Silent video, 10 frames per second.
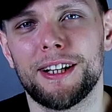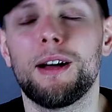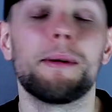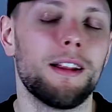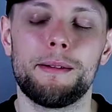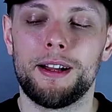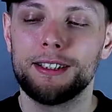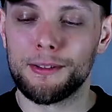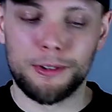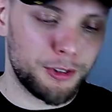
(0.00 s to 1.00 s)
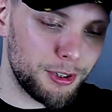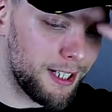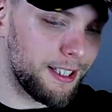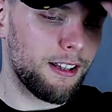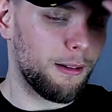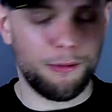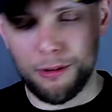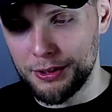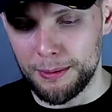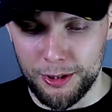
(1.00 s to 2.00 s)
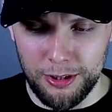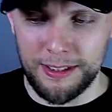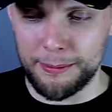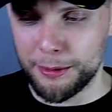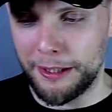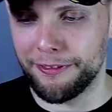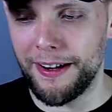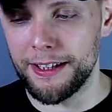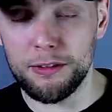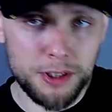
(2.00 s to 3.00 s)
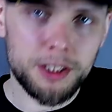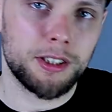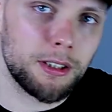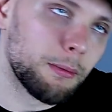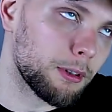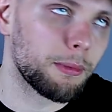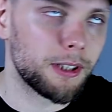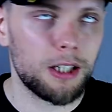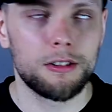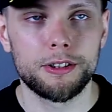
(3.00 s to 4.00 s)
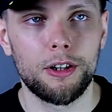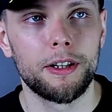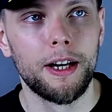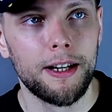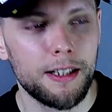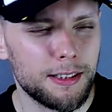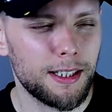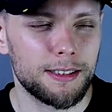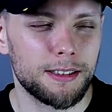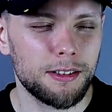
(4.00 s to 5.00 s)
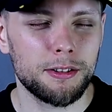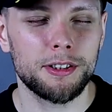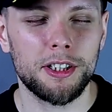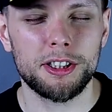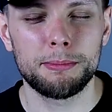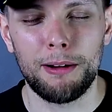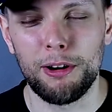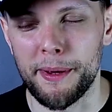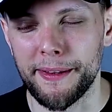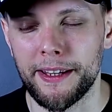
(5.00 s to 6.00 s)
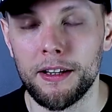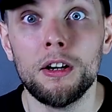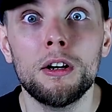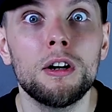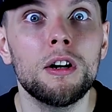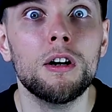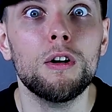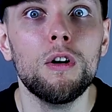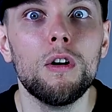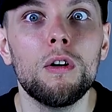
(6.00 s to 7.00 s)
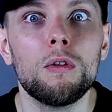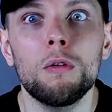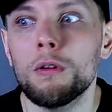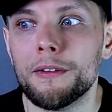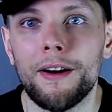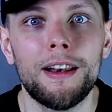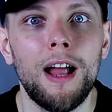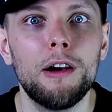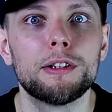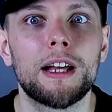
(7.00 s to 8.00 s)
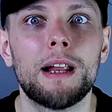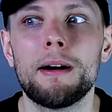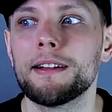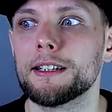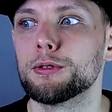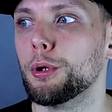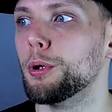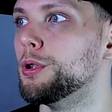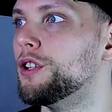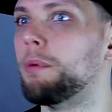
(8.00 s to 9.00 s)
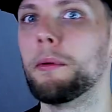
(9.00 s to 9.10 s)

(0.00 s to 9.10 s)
tak, dobra, dobra, jest nowy odcinek, ten, dobra, włączam, oglądam, tutaj fajnie, no cieszę się, no bo to Better Call Saul i tak zaraz, gdzie to się zatrzymało? I miałem taki, o kurwa, Lalo Salamanca stoi u nich w